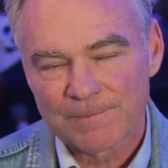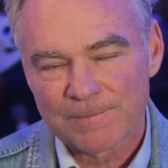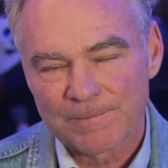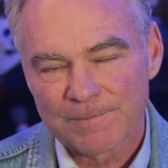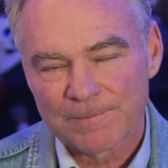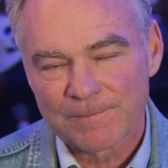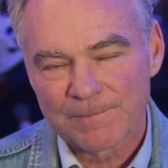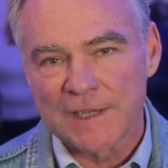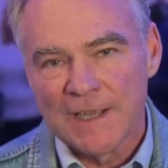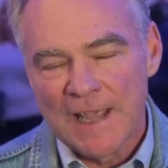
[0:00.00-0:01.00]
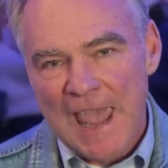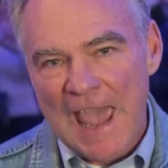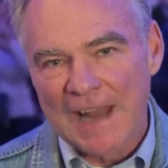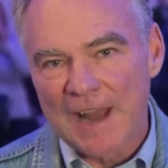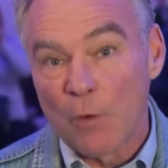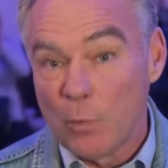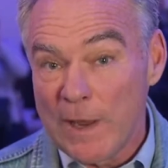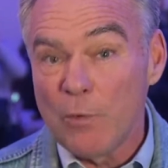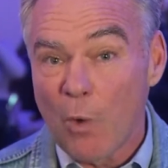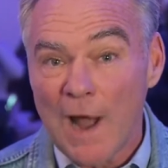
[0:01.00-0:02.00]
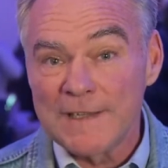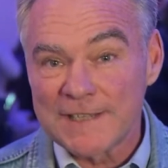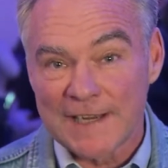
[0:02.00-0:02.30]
phía Cộng hòa đó ông Ted Reeves,